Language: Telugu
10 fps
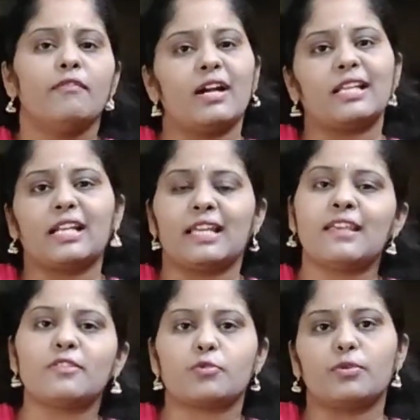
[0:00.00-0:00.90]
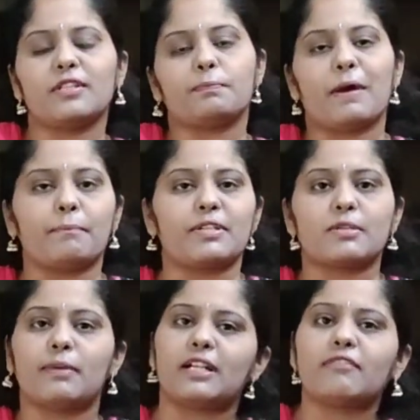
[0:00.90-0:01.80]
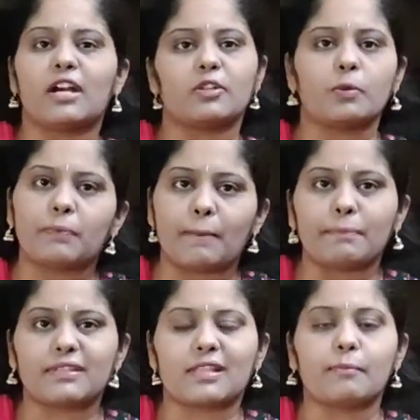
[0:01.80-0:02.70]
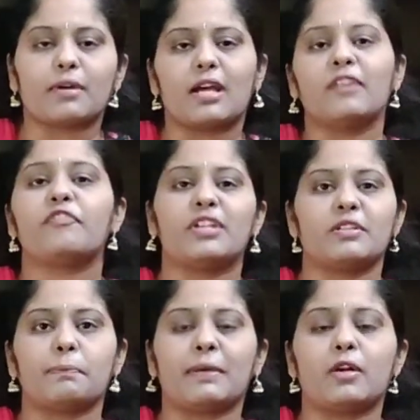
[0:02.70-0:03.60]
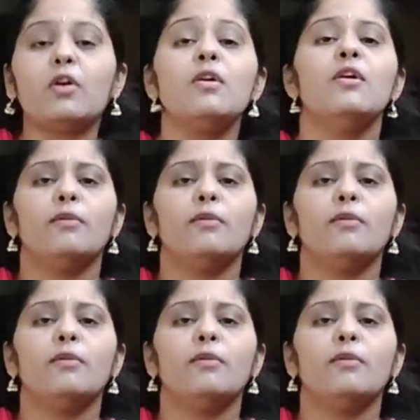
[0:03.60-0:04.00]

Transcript: వాటికి లెగ్గింగ్స్ చున్నీస్ పంపించమంటే వాటితో పంపిస్తాం కానీ ఫ్రీ షిప్పింగ్ లో